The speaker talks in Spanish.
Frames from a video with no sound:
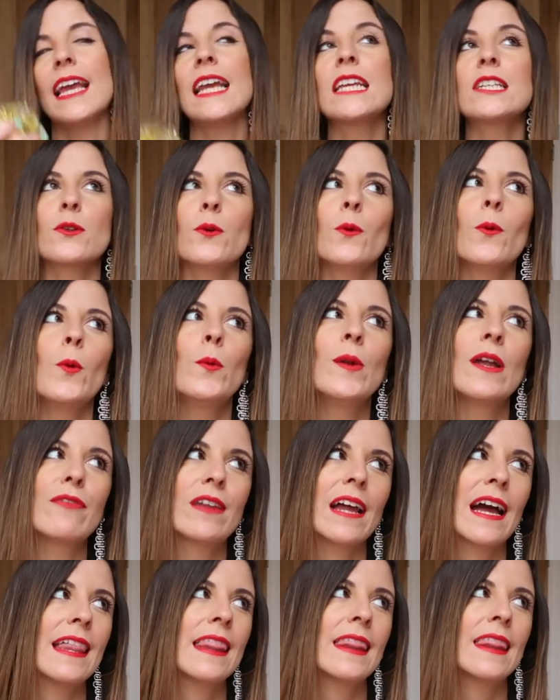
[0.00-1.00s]
Es una
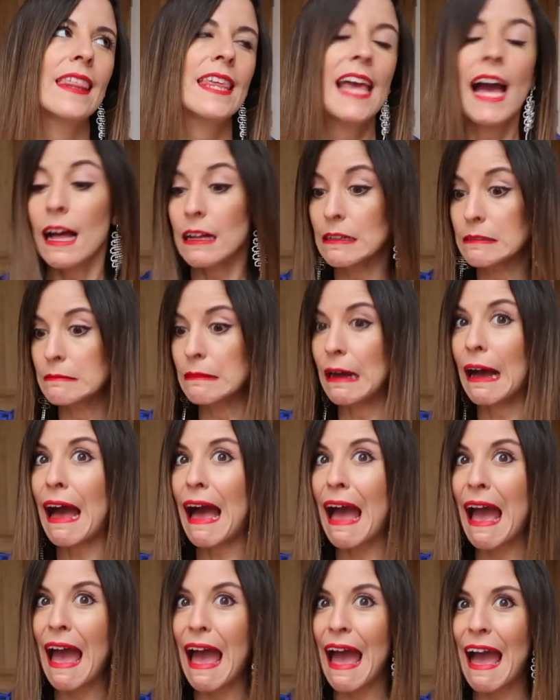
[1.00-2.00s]
fragancia
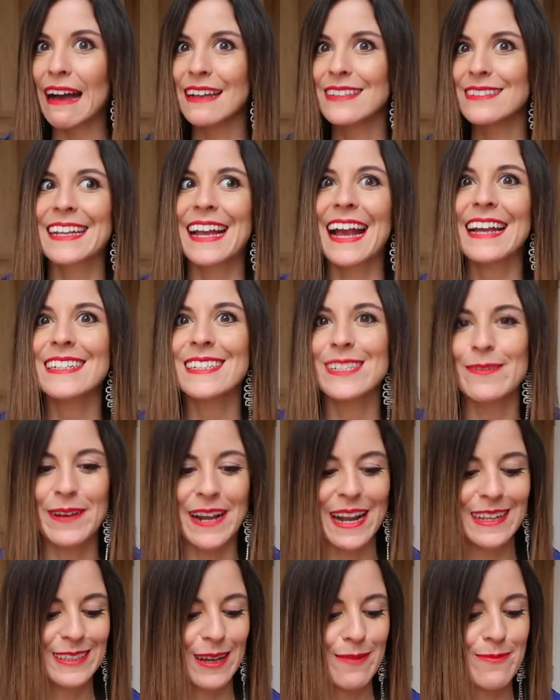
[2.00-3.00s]
Casi se me
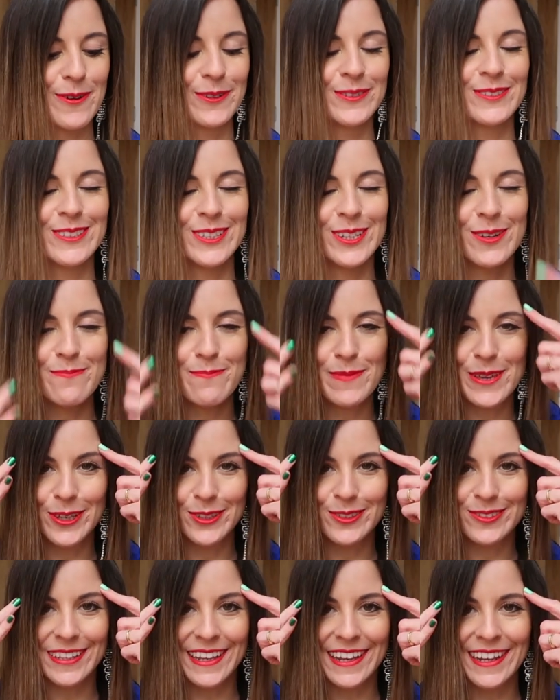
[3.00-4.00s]
cae pues, el Dios mío,
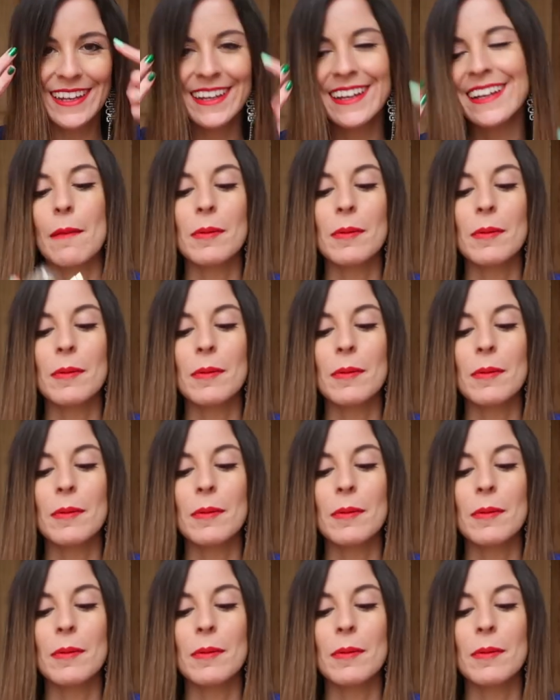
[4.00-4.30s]
Esther.